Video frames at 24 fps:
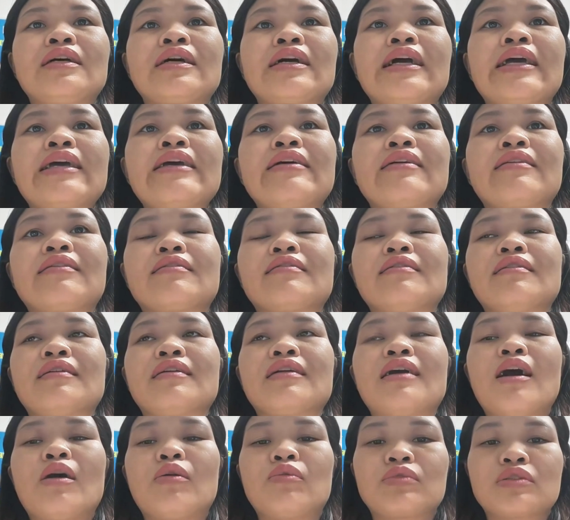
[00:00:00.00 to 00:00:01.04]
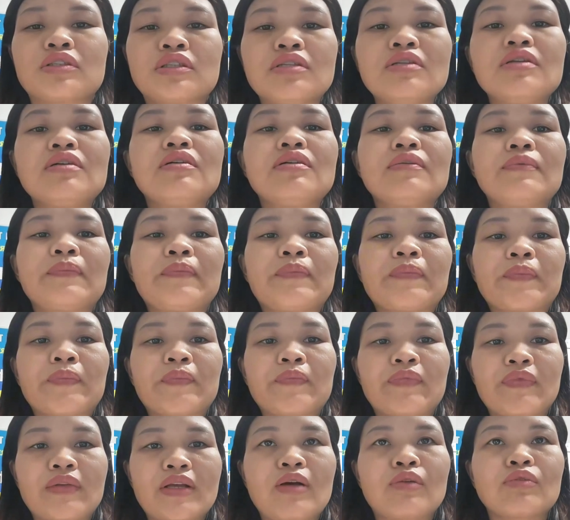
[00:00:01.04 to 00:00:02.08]
cái hiện tượng này học trước
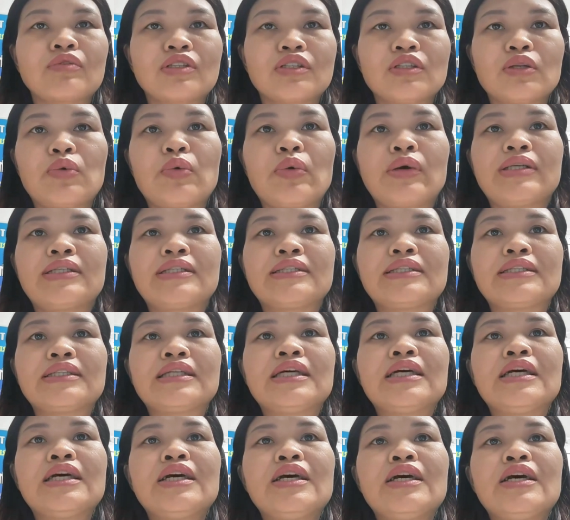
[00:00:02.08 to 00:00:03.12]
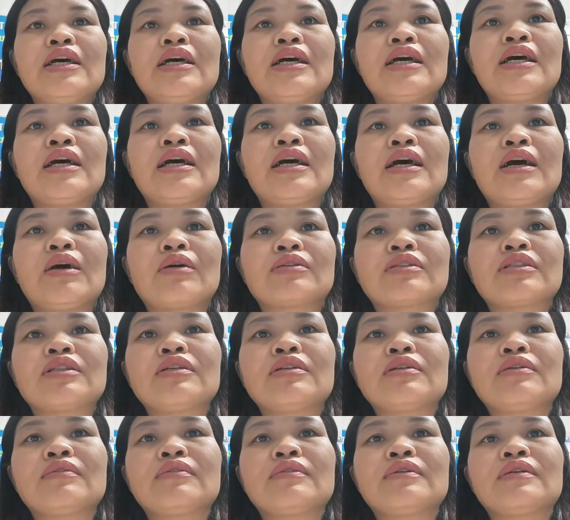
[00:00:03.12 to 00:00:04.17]
học trước quên à, học trước
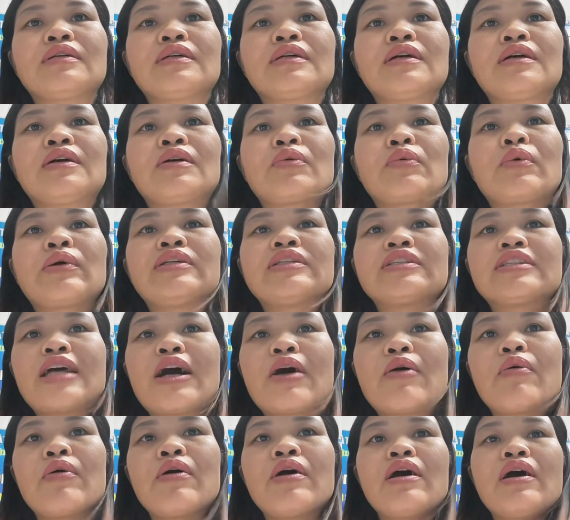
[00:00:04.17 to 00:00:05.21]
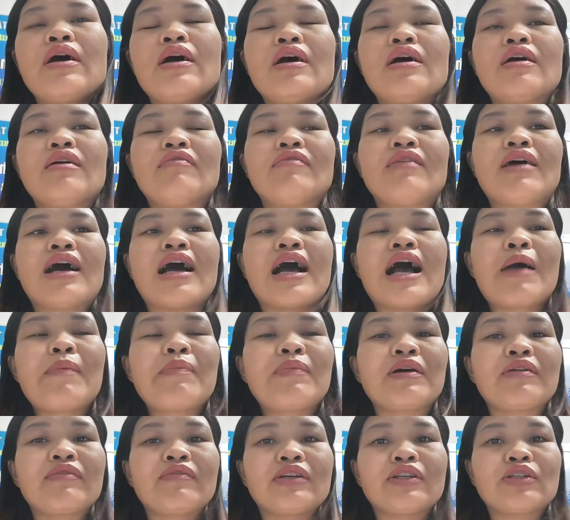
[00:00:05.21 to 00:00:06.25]
à, quên sau và
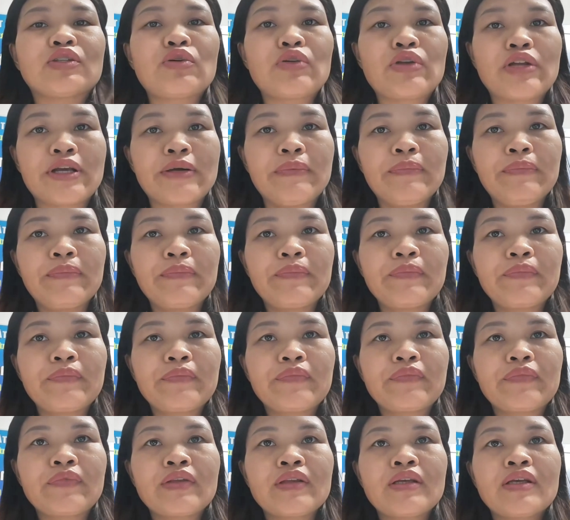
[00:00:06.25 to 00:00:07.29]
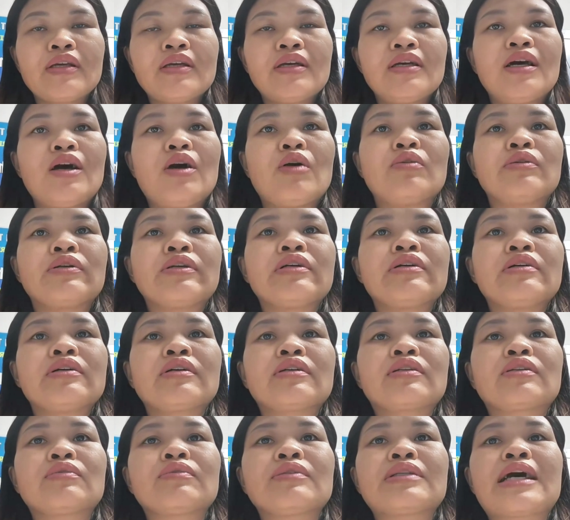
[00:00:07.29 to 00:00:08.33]
áp lực về số điểm hầu như
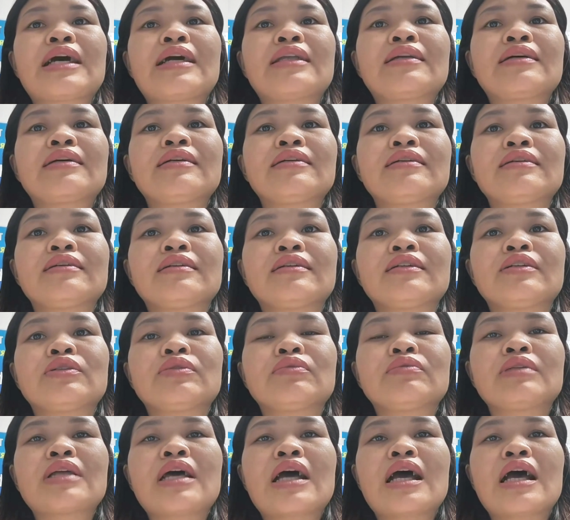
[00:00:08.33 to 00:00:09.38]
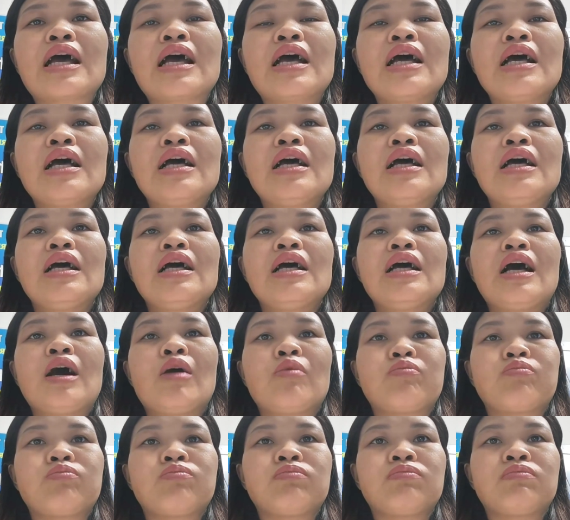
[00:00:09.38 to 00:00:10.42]
chúng ta tới trường thì chúng ta
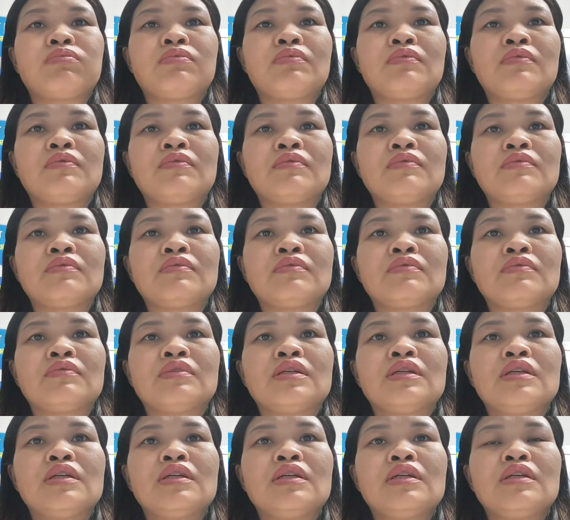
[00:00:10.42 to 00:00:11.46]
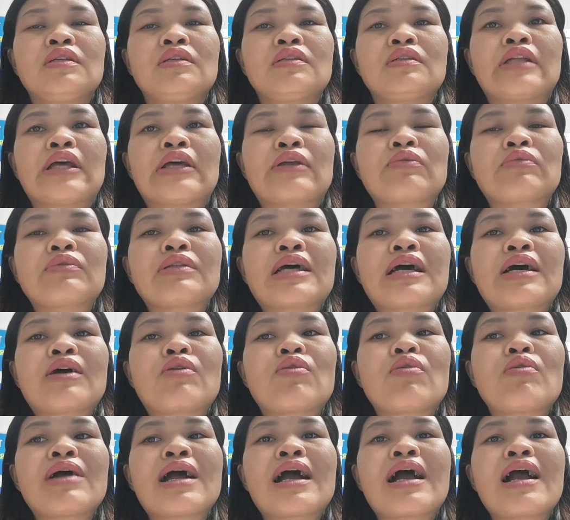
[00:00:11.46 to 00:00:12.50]
học ừ, để chúng ta
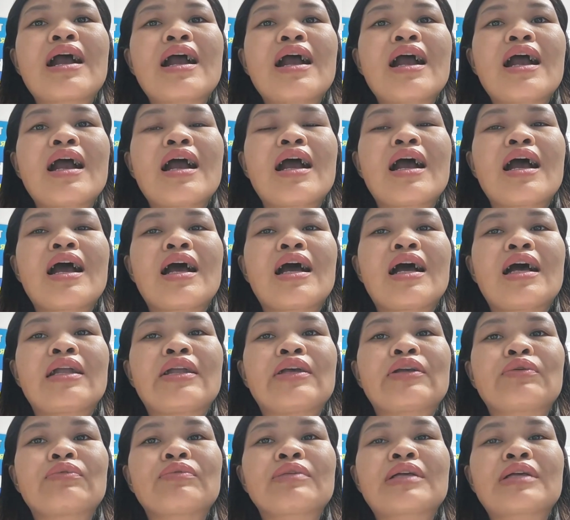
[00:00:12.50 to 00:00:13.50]
cố gắng thà để chúng